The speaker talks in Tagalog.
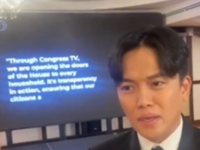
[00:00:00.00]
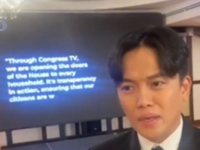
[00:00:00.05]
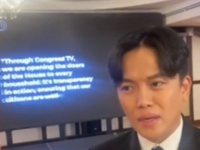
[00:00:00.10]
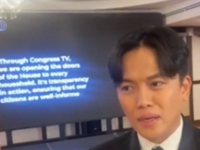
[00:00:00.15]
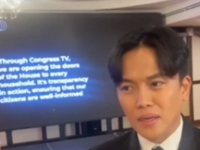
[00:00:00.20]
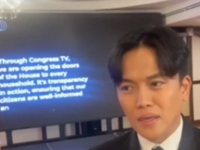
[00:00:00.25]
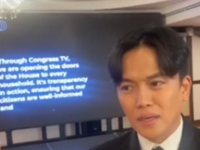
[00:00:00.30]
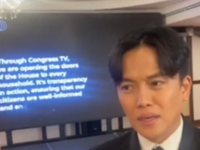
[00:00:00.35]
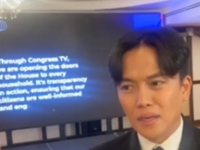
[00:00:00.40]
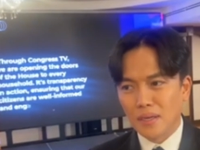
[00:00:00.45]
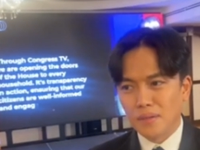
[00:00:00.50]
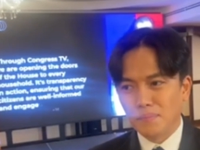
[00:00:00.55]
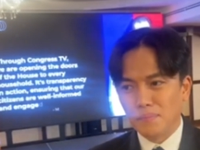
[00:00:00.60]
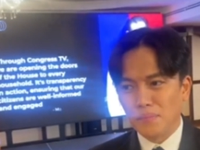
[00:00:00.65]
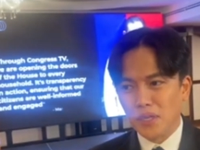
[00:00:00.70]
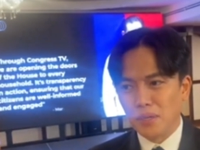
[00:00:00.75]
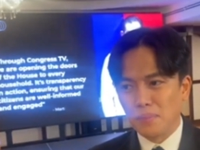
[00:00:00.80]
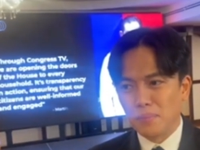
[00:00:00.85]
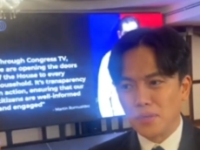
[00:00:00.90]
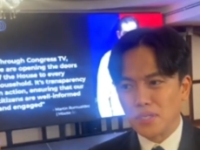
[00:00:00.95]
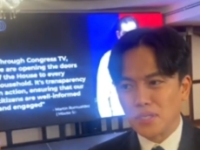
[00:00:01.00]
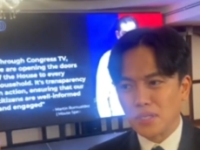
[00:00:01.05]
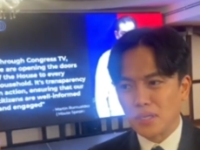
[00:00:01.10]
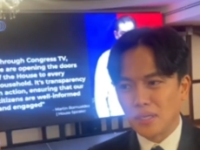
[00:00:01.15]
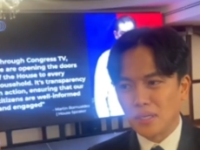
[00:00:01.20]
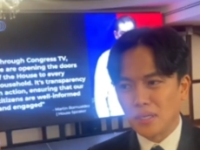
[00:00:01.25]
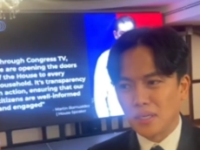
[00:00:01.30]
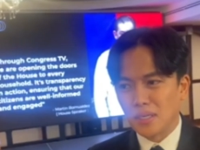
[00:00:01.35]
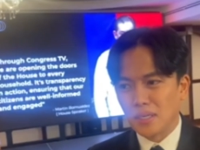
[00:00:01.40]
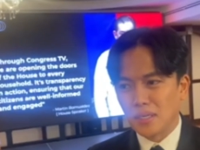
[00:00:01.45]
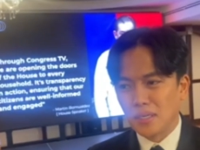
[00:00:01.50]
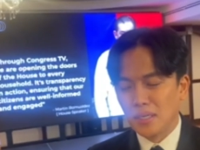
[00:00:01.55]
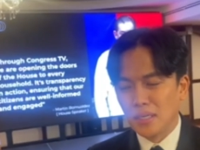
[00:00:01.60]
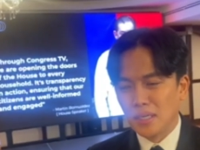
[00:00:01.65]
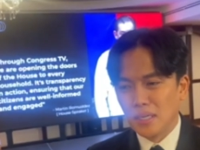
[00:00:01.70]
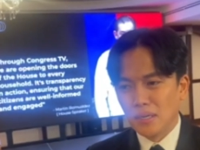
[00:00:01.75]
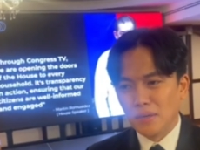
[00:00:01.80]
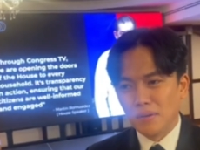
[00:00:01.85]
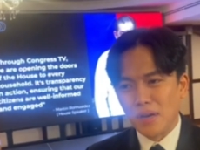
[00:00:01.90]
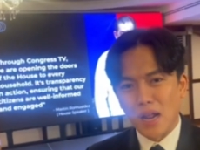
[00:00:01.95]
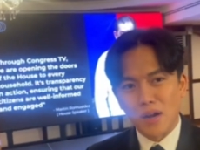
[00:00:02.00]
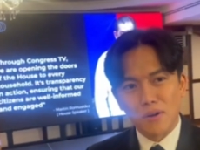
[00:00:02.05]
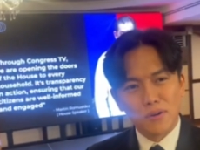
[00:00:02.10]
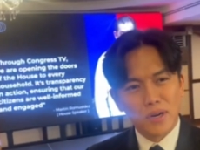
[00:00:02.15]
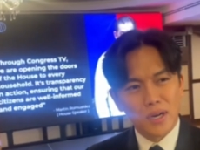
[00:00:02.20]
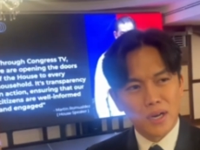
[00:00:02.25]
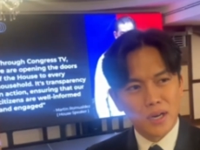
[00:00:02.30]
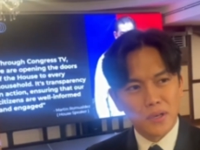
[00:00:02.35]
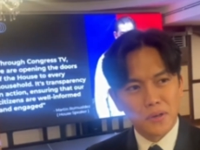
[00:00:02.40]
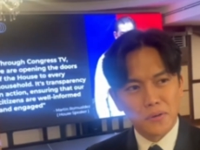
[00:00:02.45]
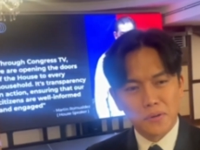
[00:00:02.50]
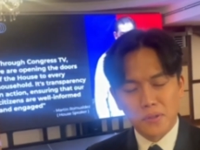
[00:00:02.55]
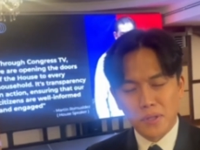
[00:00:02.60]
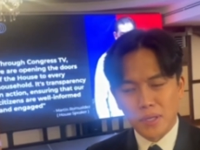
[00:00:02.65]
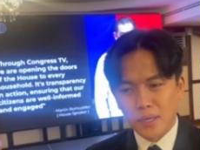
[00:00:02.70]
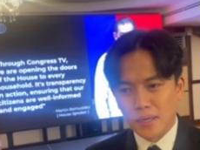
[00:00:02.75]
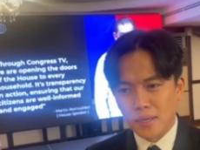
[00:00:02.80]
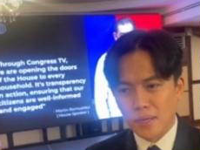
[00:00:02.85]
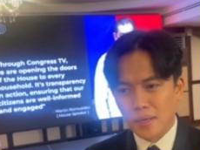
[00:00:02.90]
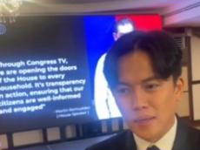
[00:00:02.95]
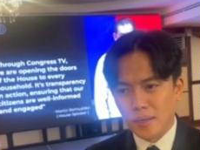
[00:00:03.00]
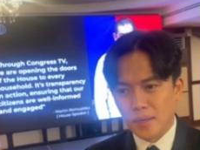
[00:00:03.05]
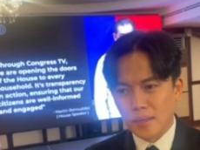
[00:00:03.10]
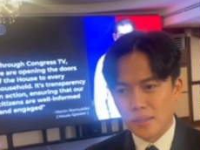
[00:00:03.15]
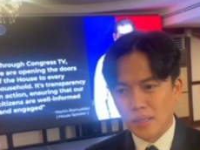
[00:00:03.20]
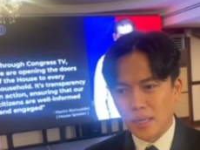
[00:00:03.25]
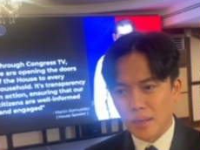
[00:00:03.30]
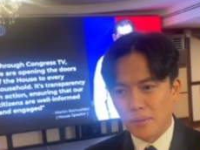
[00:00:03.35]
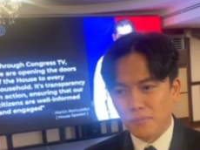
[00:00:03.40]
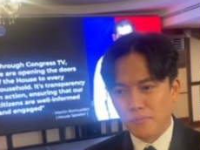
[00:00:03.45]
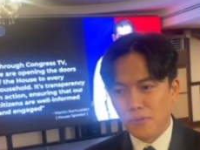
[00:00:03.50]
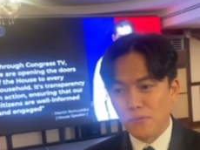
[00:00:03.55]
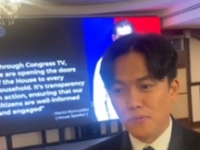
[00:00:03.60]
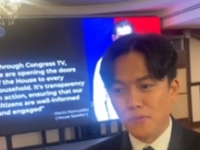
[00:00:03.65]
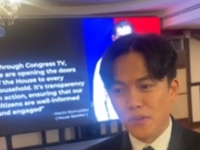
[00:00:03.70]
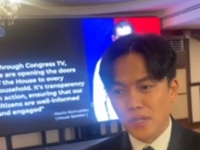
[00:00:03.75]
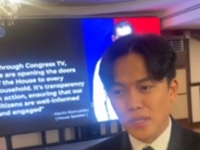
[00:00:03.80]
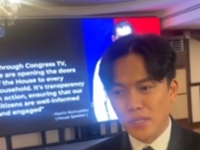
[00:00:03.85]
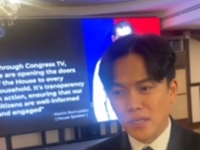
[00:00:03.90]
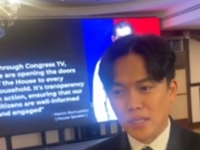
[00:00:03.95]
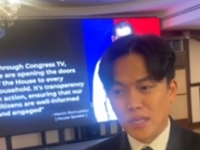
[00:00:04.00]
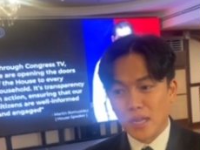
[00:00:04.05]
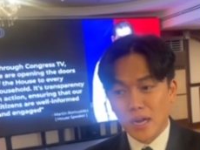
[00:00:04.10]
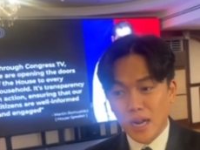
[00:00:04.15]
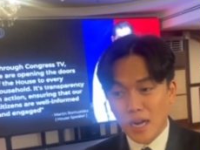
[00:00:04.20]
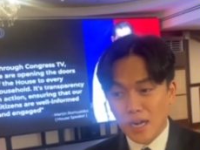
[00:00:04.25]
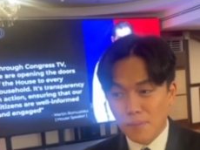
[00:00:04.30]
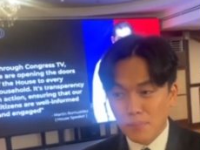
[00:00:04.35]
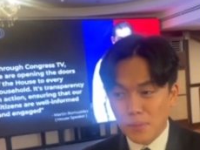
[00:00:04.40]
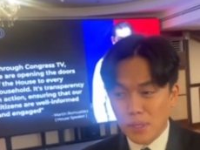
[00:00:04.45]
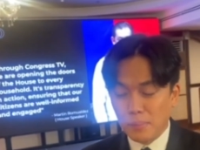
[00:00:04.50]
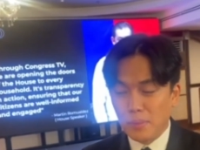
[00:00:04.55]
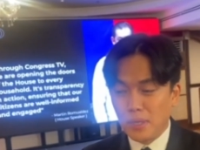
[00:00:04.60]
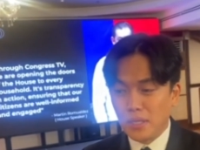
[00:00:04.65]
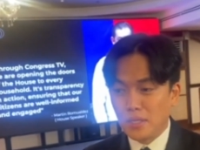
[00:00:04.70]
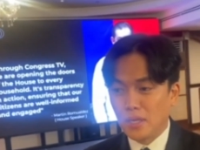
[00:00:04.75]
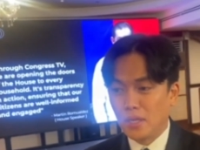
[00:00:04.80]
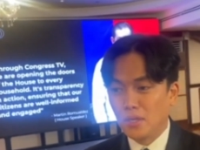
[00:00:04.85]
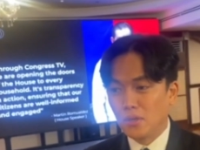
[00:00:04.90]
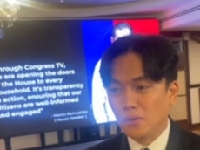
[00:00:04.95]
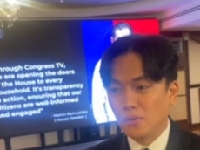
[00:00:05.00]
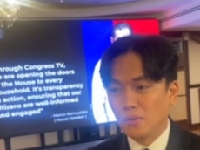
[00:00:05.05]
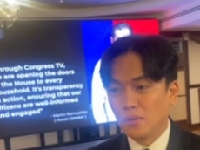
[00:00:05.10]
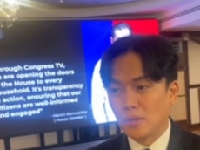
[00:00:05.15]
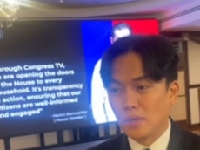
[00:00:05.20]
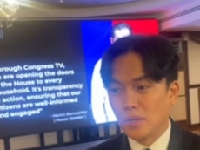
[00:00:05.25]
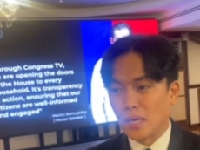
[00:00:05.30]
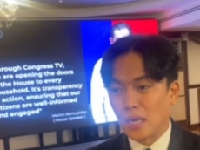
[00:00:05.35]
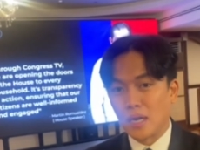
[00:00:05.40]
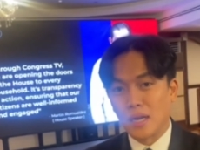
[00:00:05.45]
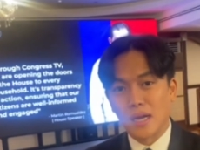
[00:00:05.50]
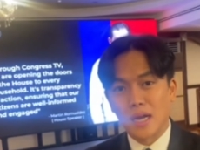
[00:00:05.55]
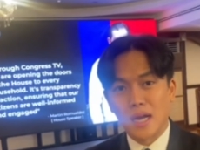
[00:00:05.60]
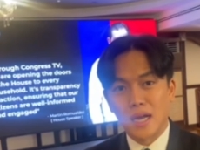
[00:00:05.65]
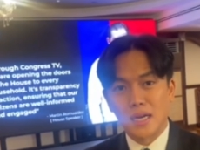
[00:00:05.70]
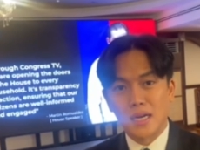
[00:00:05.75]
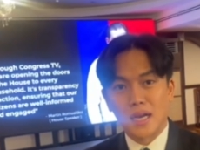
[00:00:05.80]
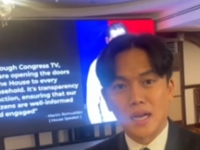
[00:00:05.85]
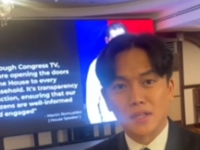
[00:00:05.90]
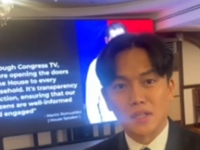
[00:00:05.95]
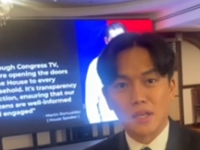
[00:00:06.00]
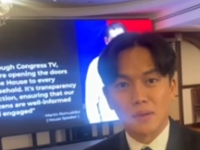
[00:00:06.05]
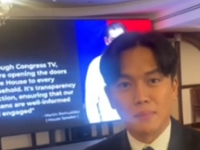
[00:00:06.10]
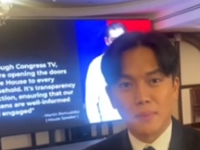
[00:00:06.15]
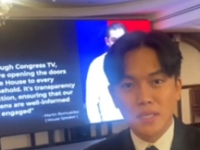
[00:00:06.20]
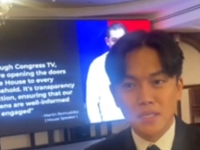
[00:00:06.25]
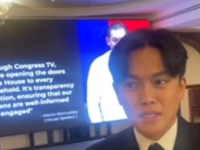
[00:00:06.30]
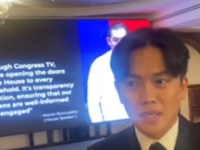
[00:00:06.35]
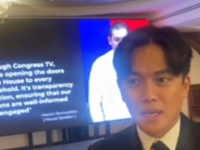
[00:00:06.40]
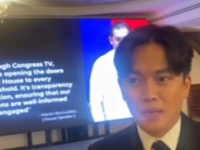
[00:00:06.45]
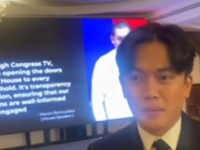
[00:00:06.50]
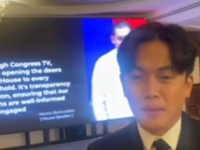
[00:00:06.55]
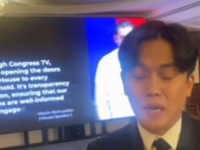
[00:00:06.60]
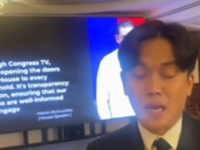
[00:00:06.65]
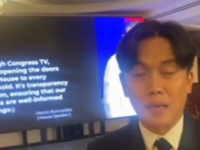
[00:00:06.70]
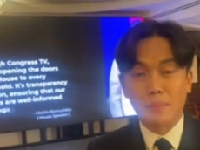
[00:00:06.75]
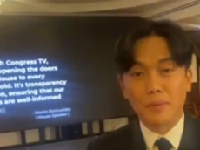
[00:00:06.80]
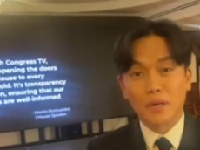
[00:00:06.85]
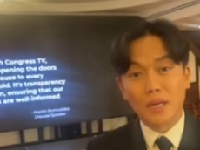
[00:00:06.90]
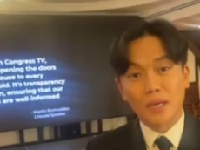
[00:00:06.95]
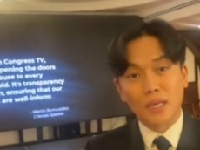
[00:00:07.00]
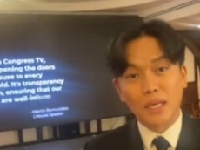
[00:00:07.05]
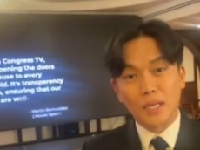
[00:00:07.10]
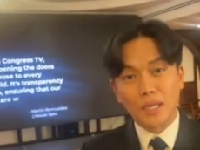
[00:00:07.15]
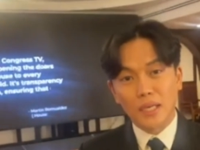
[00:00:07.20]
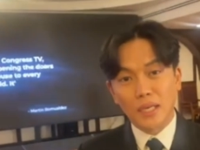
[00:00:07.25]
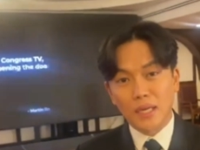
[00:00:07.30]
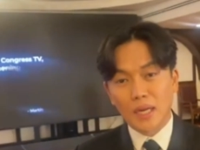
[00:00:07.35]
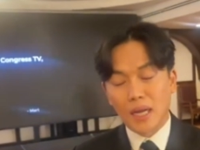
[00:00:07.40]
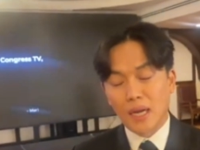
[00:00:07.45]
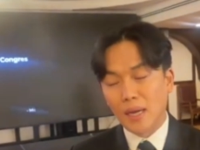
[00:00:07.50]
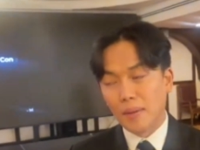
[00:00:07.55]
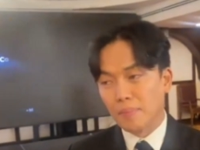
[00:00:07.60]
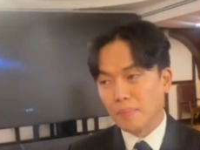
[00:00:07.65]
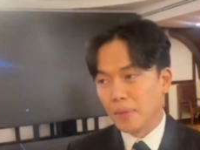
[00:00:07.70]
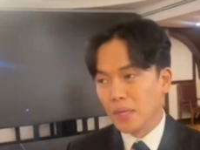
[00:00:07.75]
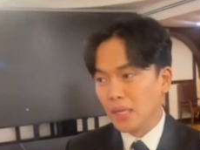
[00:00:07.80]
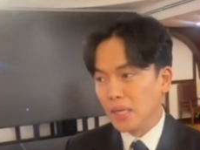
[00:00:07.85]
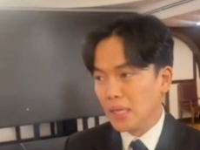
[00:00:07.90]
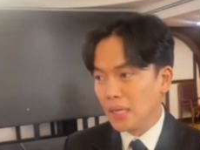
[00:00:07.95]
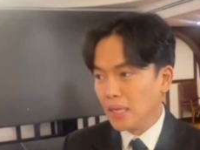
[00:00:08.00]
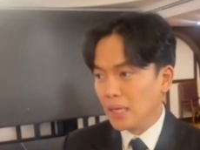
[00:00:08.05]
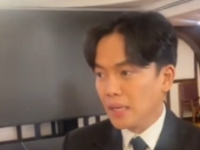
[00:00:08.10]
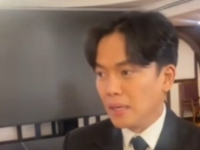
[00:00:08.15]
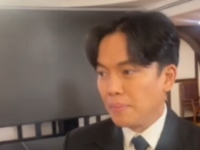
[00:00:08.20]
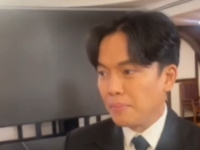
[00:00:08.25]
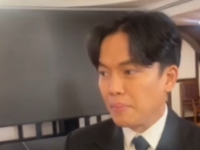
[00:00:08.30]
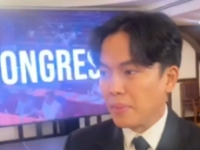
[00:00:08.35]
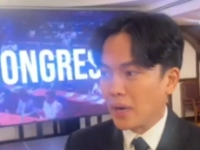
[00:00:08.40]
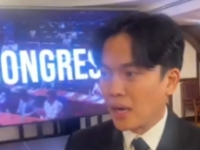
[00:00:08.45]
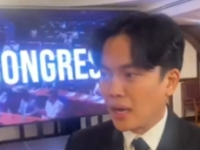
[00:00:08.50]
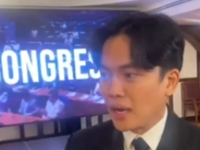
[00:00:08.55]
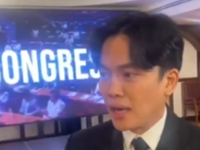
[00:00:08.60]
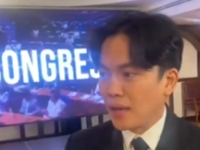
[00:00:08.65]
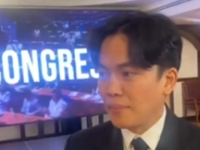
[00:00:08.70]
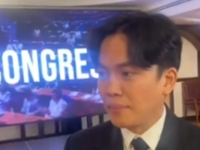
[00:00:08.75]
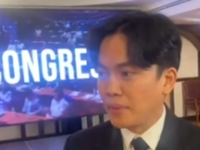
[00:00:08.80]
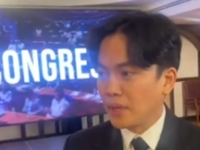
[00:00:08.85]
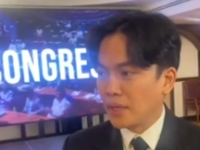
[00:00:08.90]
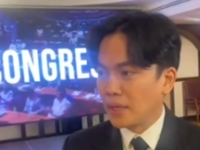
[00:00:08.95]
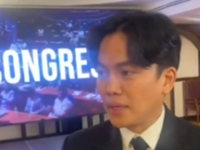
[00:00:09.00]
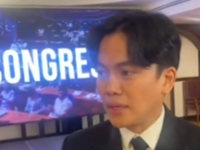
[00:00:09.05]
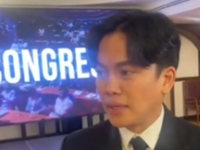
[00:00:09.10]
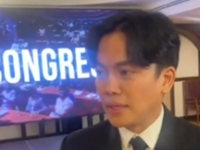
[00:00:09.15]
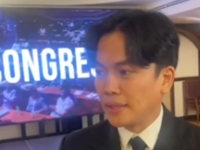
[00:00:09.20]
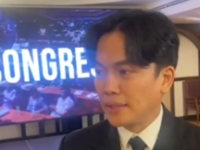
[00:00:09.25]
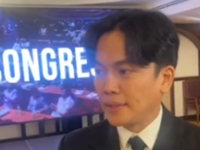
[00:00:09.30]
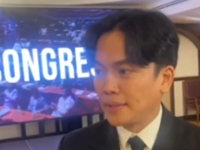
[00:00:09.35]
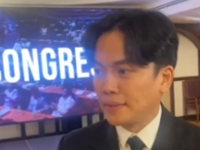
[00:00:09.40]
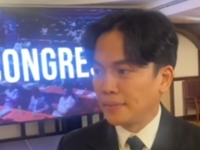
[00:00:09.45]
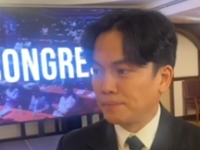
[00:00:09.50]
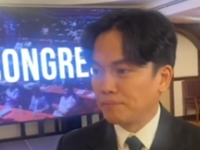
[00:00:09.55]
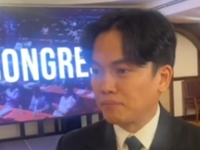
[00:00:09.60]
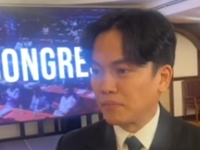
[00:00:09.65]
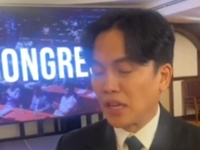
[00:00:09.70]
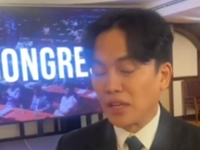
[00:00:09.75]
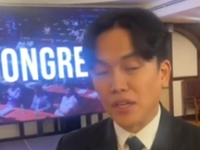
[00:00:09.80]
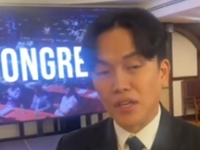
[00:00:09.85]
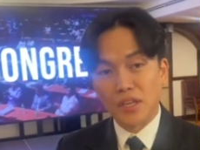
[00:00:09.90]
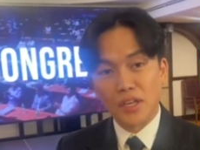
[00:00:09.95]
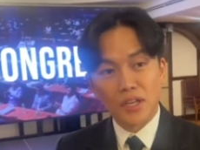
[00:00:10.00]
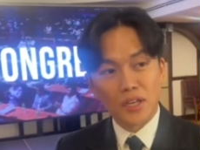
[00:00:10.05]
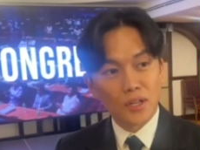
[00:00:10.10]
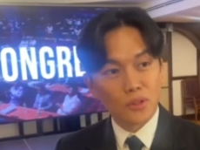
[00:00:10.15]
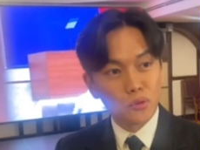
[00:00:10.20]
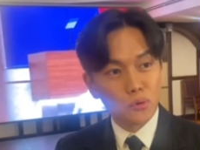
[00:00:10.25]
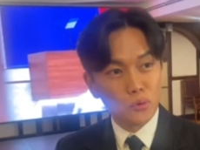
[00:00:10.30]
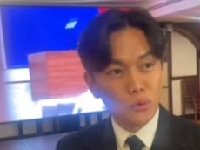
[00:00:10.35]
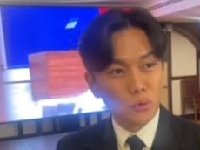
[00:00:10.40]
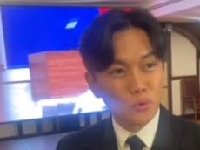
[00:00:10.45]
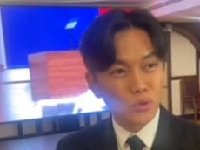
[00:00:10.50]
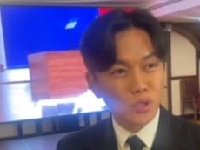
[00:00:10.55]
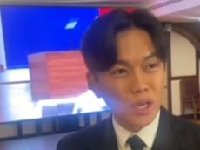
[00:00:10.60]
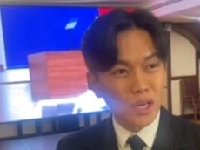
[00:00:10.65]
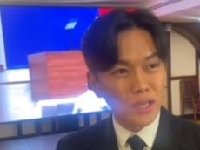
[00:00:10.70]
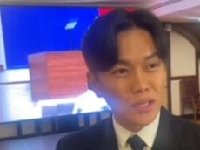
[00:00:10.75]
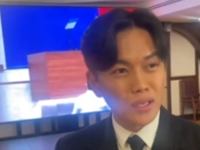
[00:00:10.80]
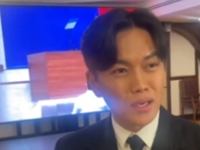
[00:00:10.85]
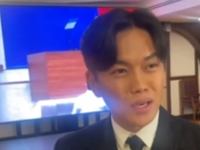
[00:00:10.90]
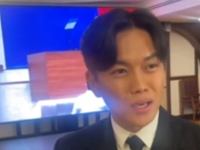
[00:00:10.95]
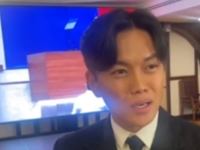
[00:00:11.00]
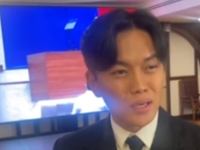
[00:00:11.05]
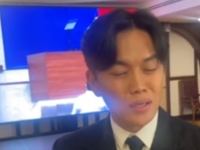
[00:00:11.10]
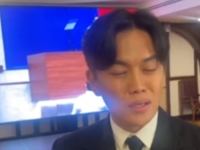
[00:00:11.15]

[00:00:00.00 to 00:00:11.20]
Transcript: Ah, hindi naman siya, lalo na ngayon na feel niya, nararamdaman niya yung kalagayan ng ating bansa. Marami naghihirap, maraming uh, tumutulong sa kanya.